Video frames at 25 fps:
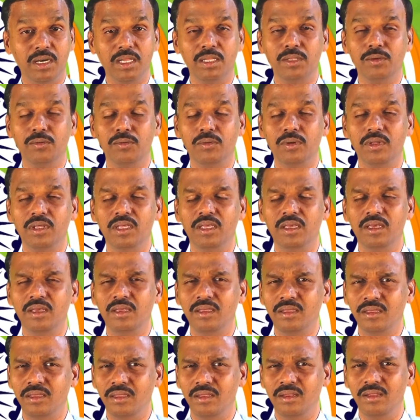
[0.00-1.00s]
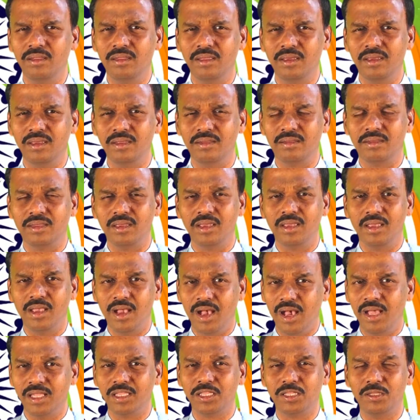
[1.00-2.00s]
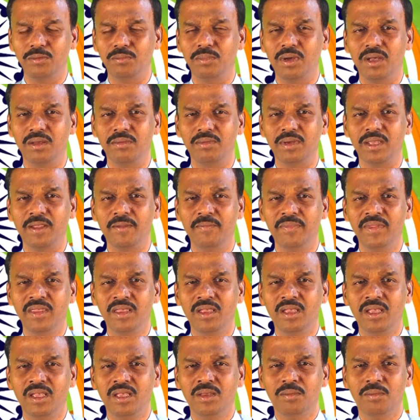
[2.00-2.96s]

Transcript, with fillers: மனிதனுடைய இருதயத்தை ஆத்மாவை